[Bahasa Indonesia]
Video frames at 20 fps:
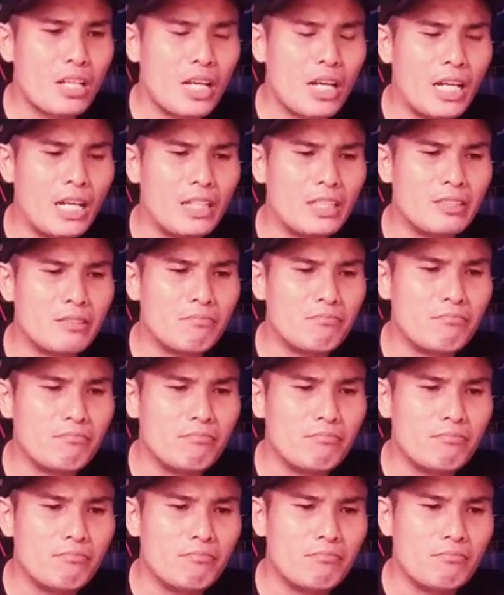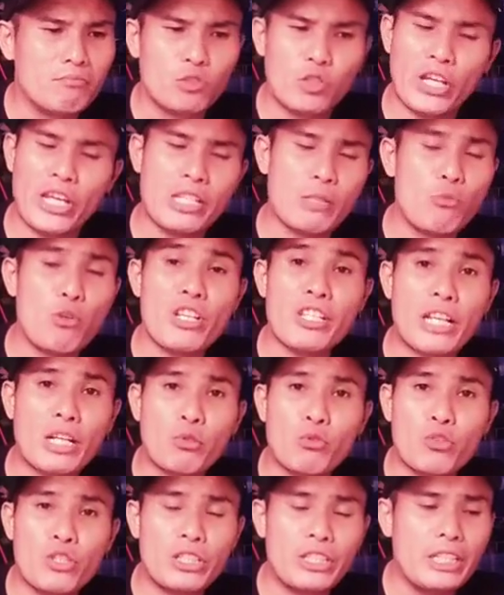Dan Kiai Haji Buya
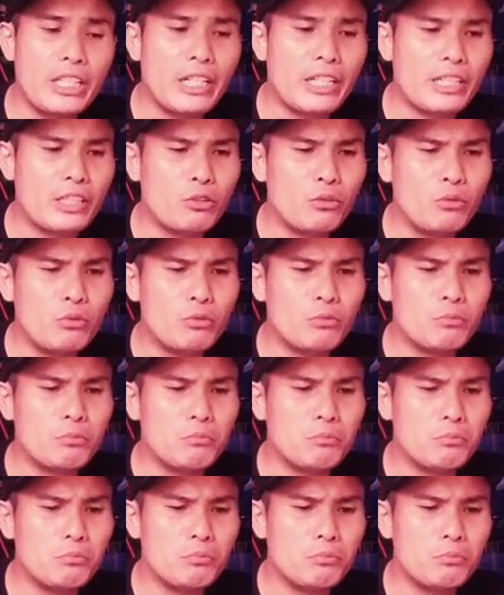Sakur sendiri itu